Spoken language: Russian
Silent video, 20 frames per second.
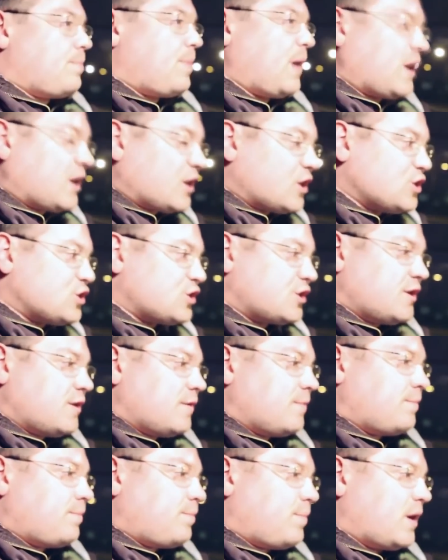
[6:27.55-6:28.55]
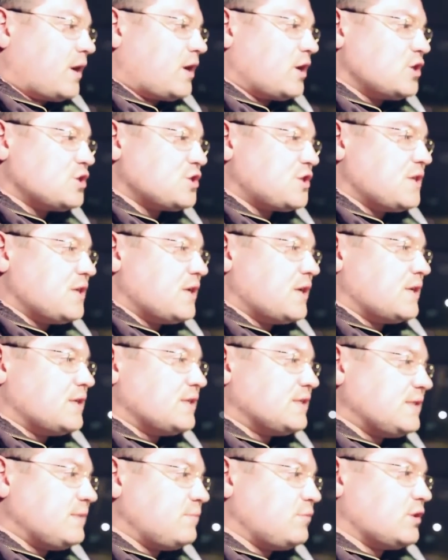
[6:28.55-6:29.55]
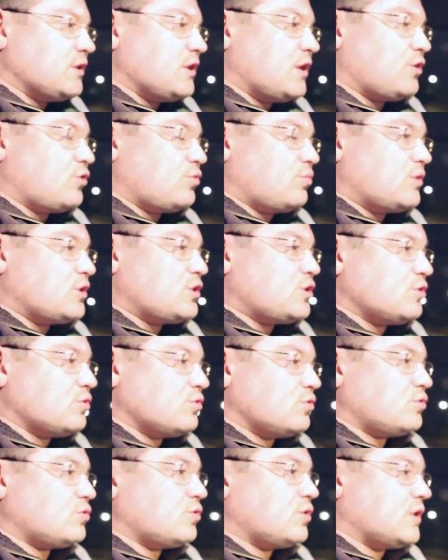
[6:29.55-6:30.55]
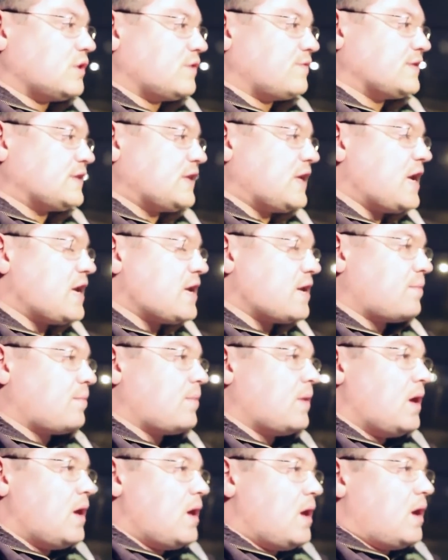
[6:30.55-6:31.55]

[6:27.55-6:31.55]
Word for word: Покрышки. Покрышки зимние на эту машину стоят в среднем